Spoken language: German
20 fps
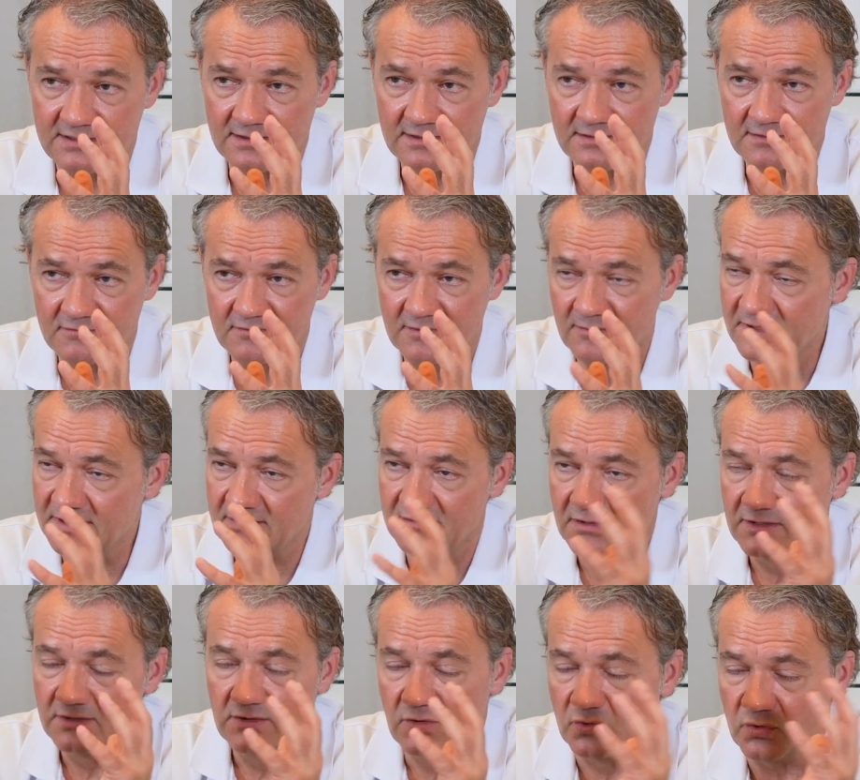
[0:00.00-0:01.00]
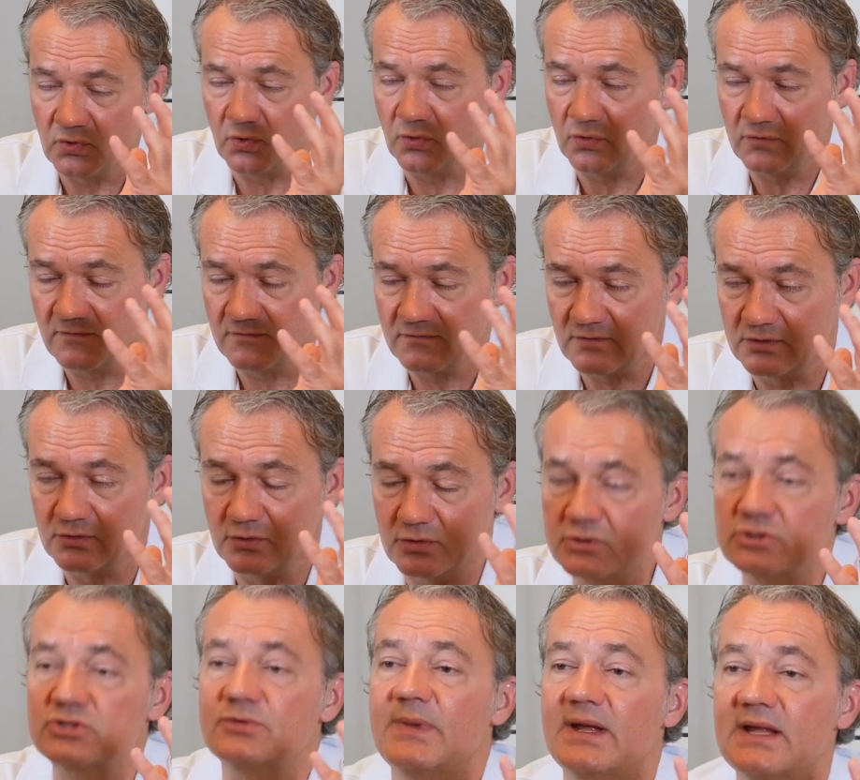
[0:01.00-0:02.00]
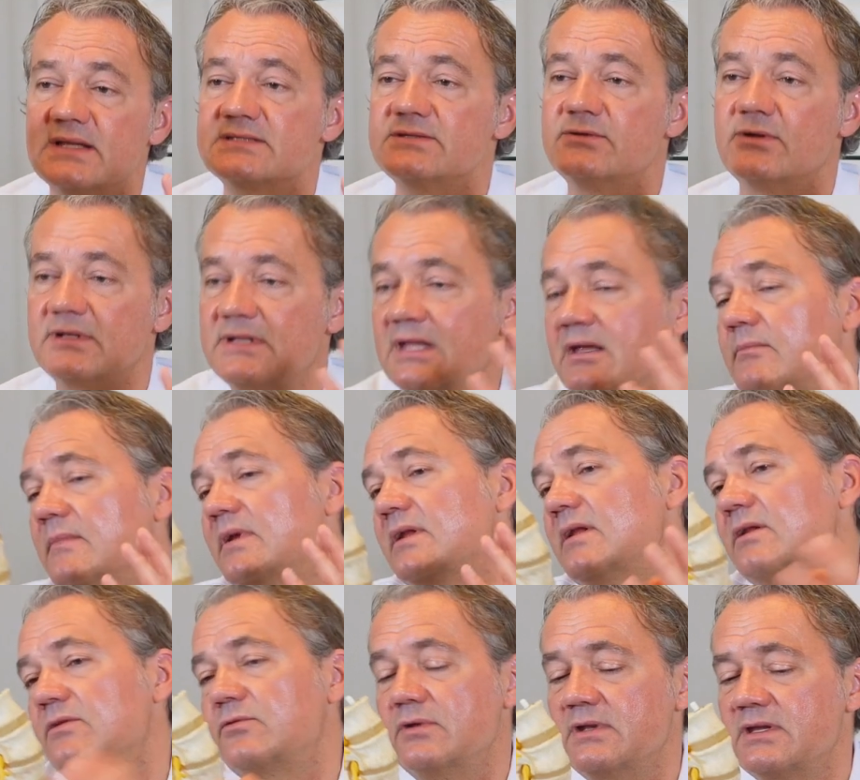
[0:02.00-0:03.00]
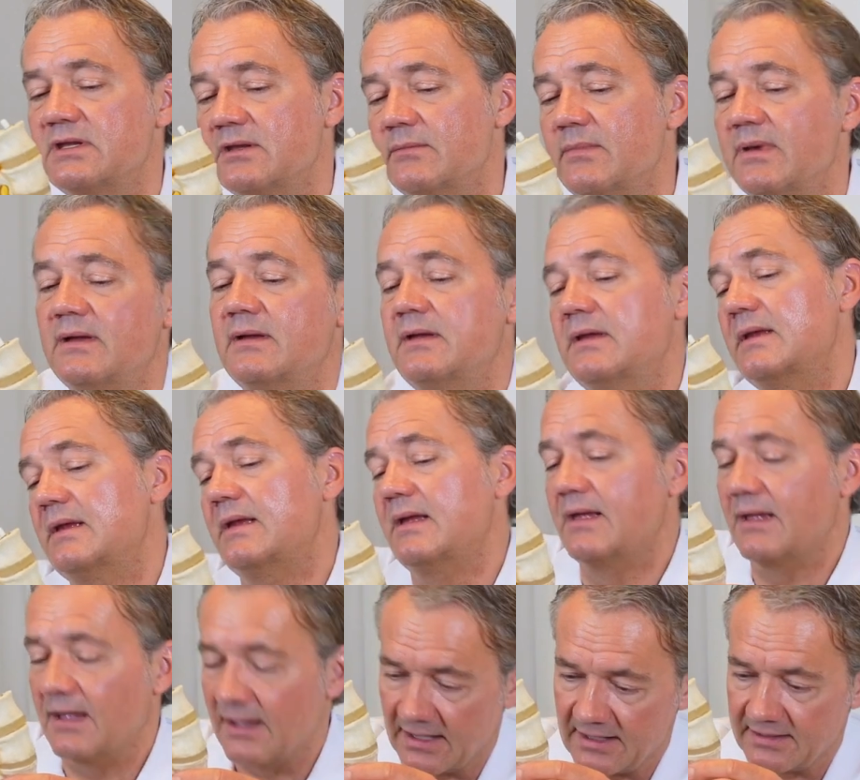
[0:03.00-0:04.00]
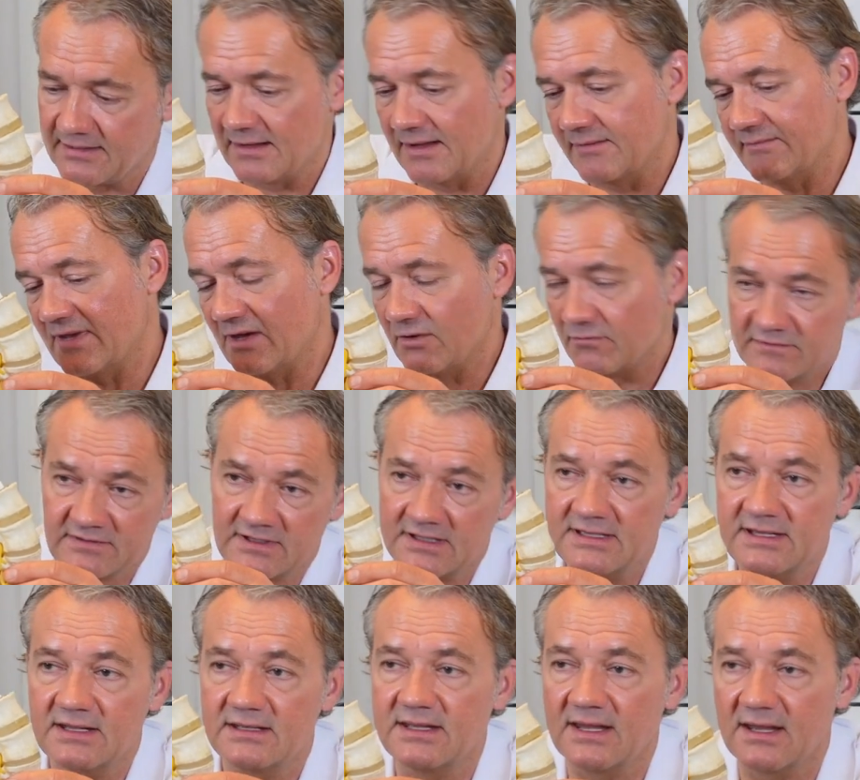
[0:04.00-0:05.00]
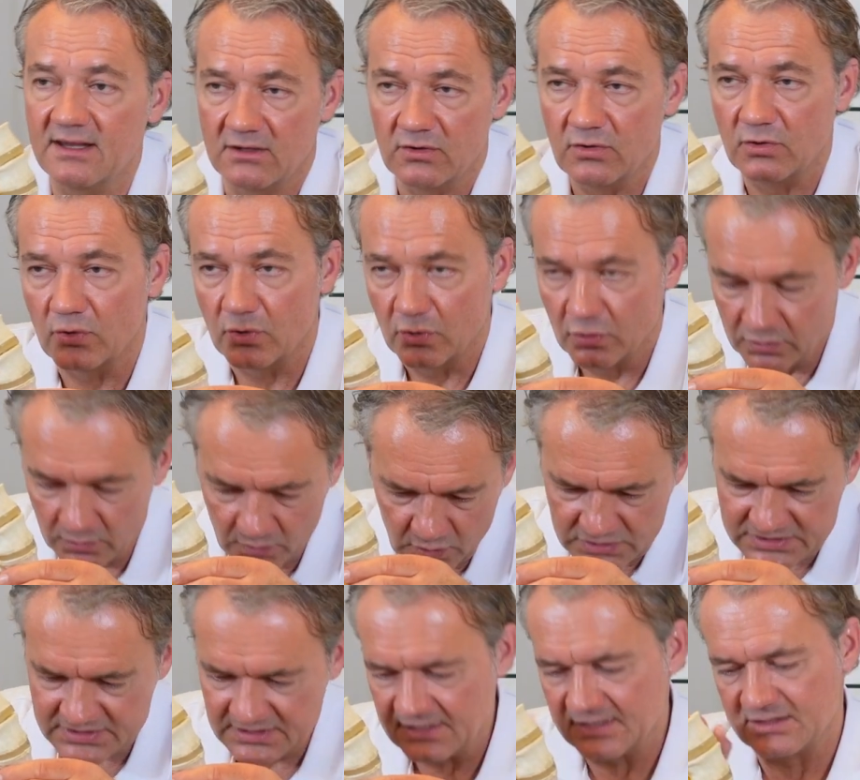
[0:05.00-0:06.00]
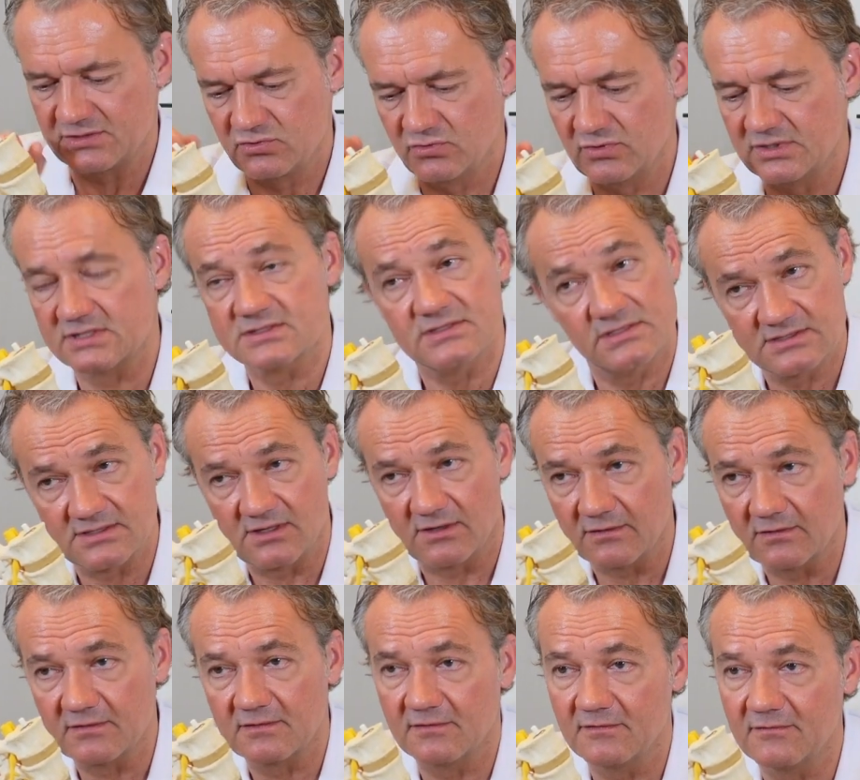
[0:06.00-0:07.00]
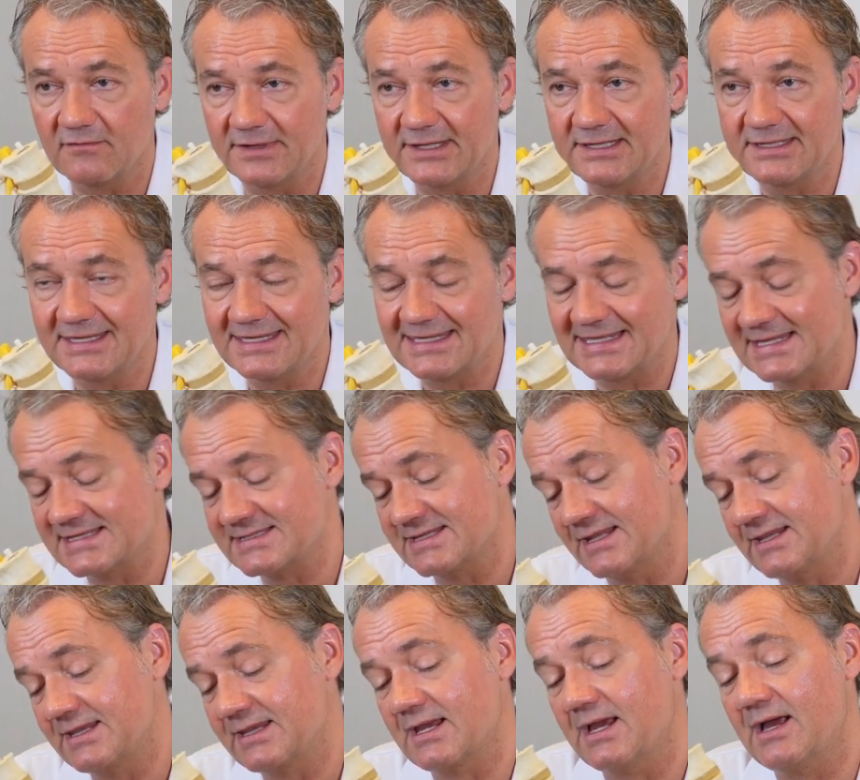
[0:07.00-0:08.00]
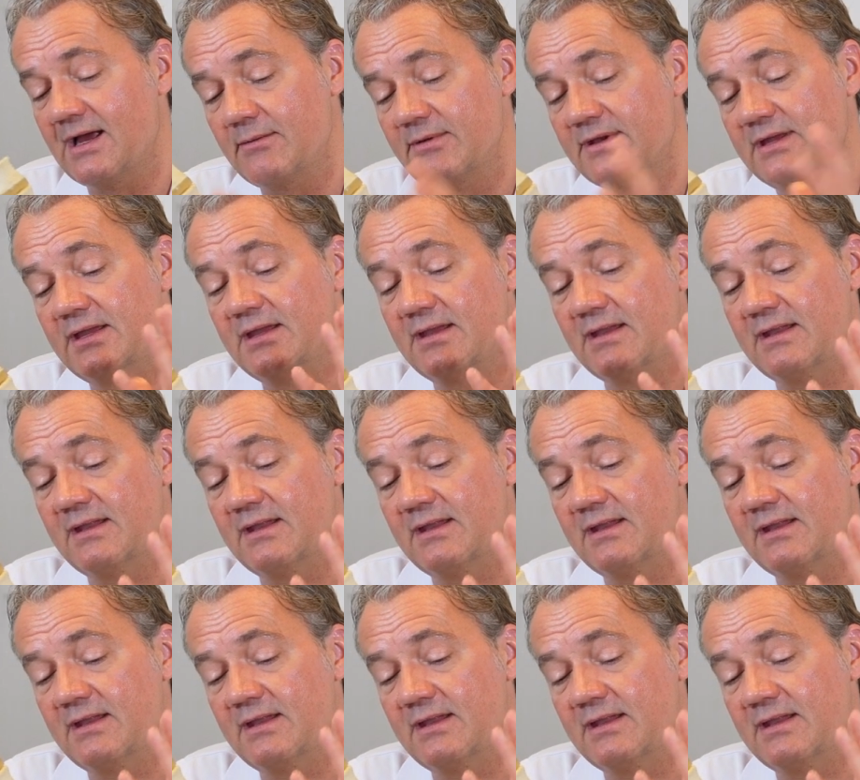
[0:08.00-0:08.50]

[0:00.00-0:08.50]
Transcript: Ja, wenn man von Rückenschmerzen hat, denkt man natürlich immer an ein Auftrainieren der Rückmuskulatur. Das ist auch wichtig letztendlich, aber